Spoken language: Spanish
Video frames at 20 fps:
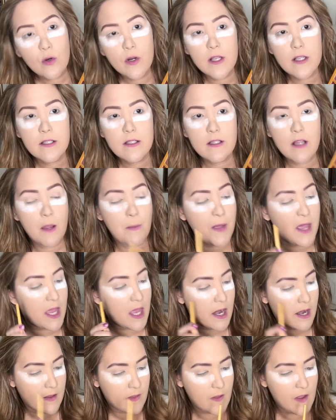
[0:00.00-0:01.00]
con este
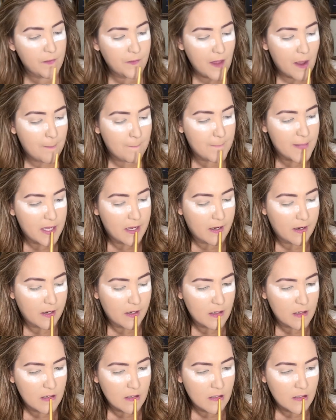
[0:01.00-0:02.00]
verde
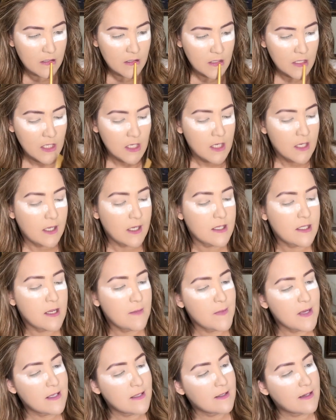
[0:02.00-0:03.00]
también. Y
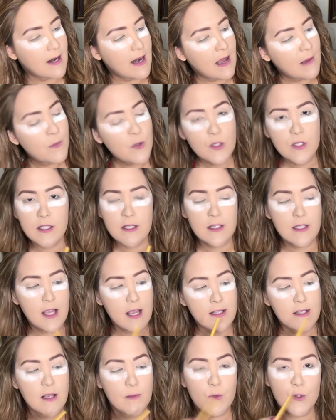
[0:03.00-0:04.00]
si mezclamos
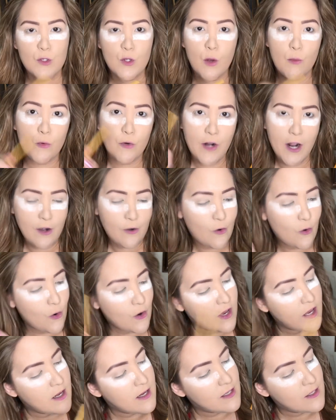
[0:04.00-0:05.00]
así, hacemos como un
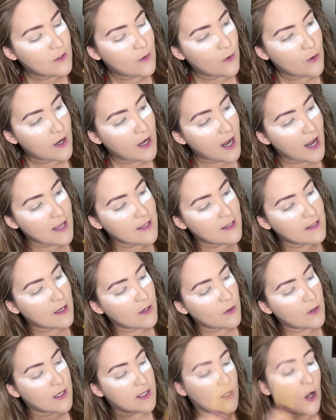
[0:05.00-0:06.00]
arco iris con
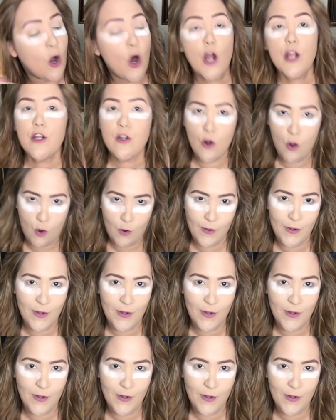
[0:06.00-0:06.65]
este, con este. Hoy no,